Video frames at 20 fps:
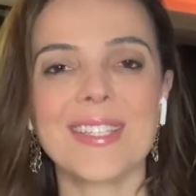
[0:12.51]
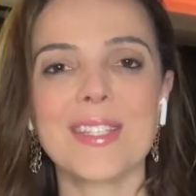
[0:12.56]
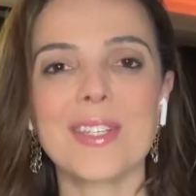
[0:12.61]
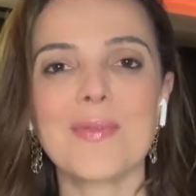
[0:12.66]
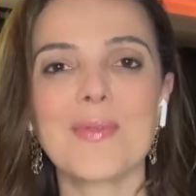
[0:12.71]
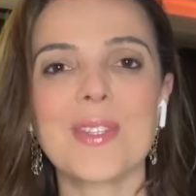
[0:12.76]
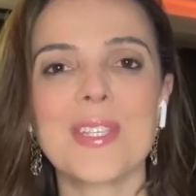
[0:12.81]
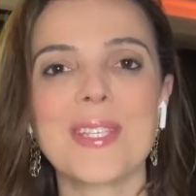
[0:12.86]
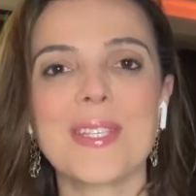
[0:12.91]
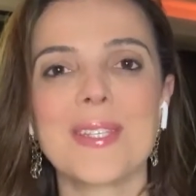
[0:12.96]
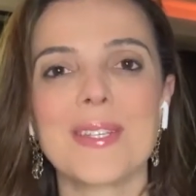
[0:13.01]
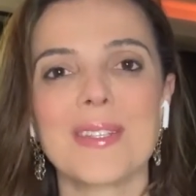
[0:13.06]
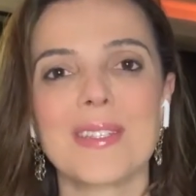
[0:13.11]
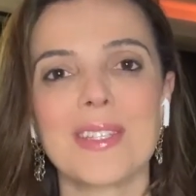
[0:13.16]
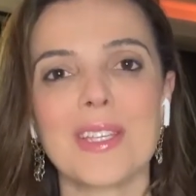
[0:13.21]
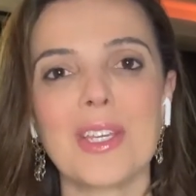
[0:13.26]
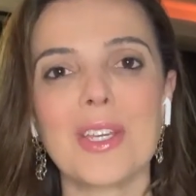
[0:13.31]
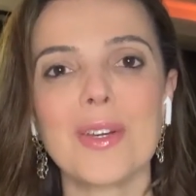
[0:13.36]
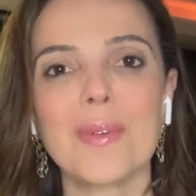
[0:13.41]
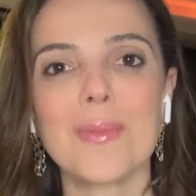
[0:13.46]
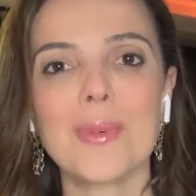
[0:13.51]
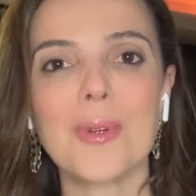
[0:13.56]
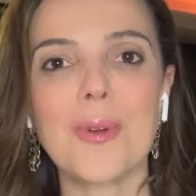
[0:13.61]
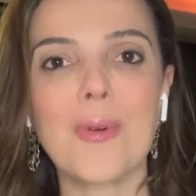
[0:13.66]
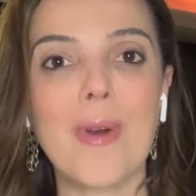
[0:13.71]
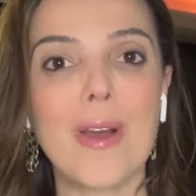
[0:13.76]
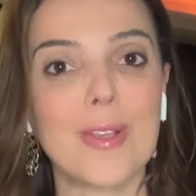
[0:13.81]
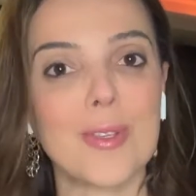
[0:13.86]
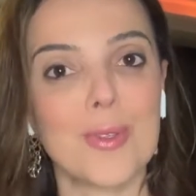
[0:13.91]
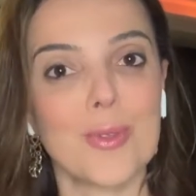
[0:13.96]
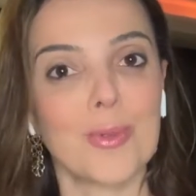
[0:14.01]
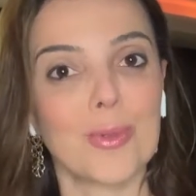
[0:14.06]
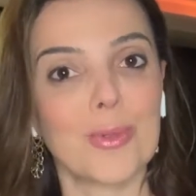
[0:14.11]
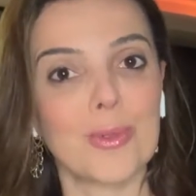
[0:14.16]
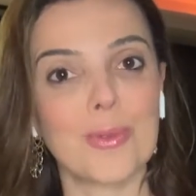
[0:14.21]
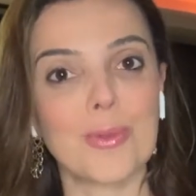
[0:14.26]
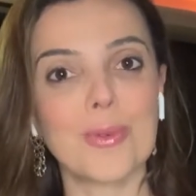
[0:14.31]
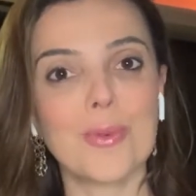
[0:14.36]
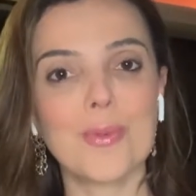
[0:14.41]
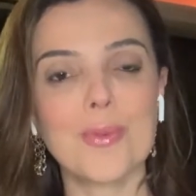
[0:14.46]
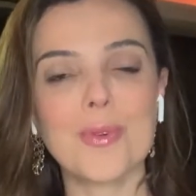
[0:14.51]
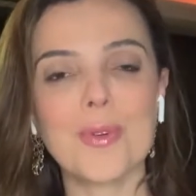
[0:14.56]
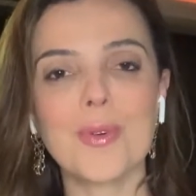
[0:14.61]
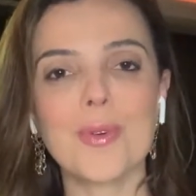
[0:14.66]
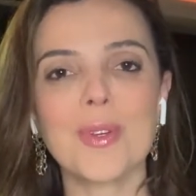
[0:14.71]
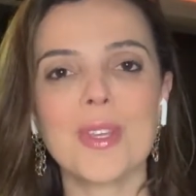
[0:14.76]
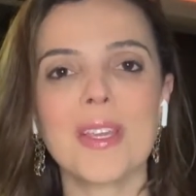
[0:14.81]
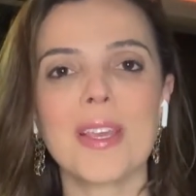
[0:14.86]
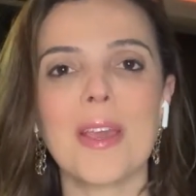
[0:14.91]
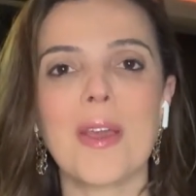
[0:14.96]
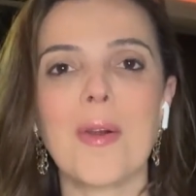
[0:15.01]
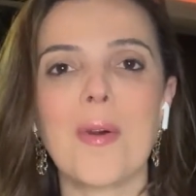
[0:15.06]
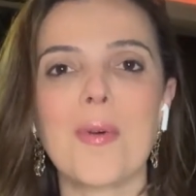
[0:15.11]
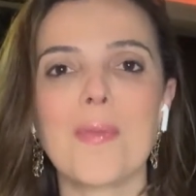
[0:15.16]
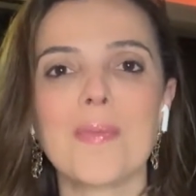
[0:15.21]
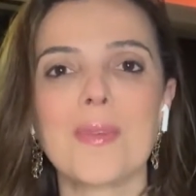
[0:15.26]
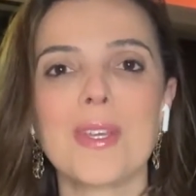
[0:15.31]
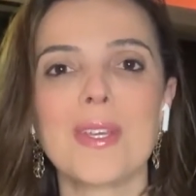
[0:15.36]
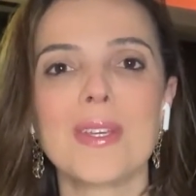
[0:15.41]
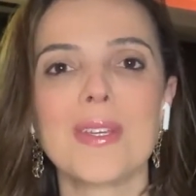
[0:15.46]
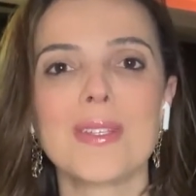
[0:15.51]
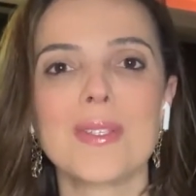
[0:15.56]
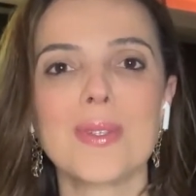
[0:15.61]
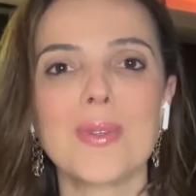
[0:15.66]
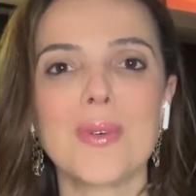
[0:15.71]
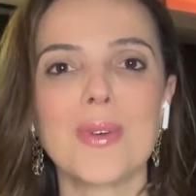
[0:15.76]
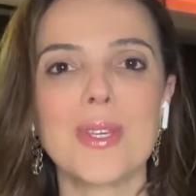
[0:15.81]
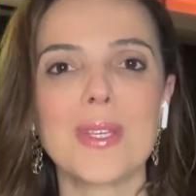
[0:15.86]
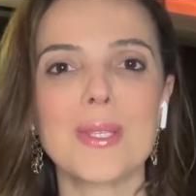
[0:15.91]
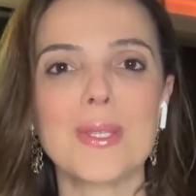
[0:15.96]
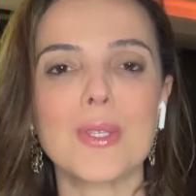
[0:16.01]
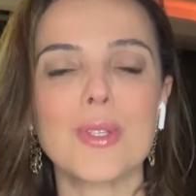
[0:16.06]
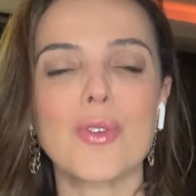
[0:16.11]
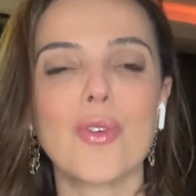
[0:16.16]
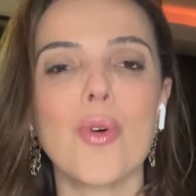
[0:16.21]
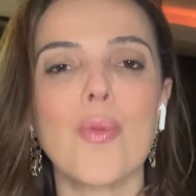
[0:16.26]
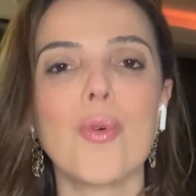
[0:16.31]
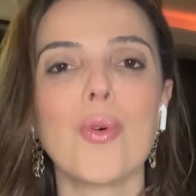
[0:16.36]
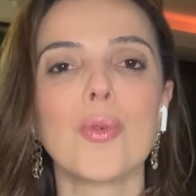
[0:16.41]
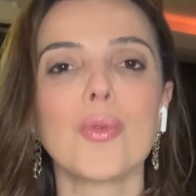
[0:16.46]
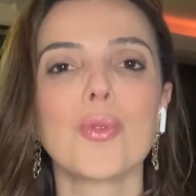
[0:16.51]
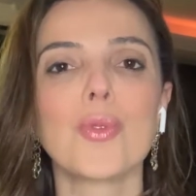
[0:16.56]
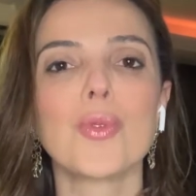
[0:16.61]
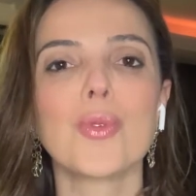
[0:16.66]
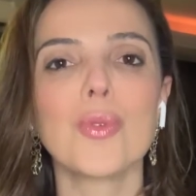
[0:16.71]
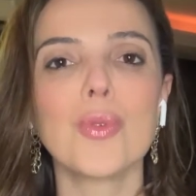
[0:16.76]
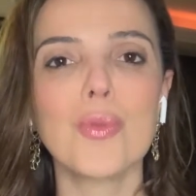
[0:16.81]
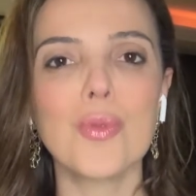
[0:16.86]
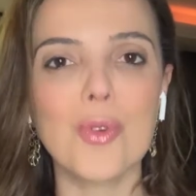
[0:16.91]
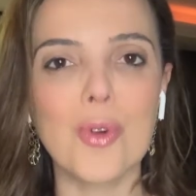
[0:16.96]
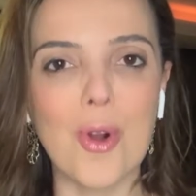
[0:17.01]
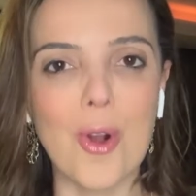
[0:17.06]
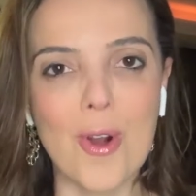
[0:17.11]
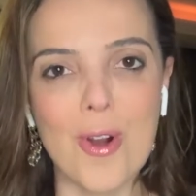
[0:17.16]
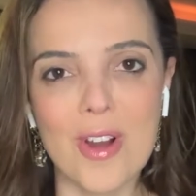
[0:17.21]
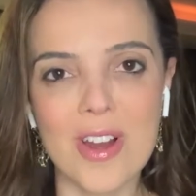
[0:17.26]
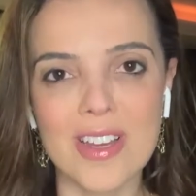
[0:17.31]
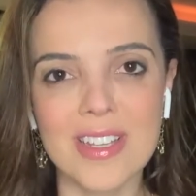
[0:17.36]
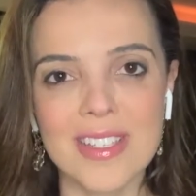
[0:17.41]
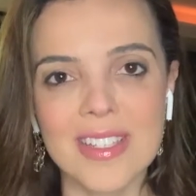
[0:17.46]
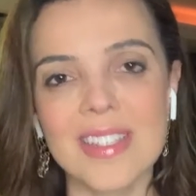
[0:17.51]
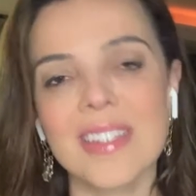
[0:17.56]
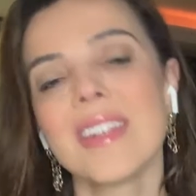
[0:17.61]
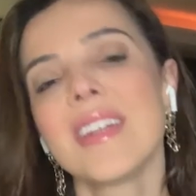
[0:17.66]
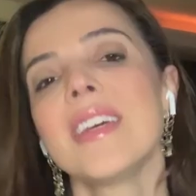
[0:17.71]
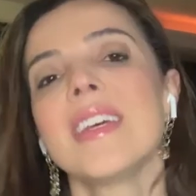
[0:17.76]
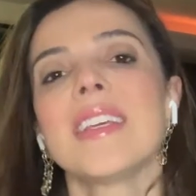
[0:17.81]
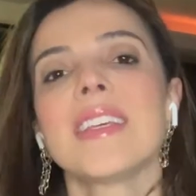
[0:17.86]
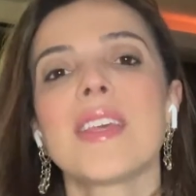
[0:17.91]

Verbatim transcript: Estamos em setembro, quase outubro, que é o mês conhecido como Outubro Rosa,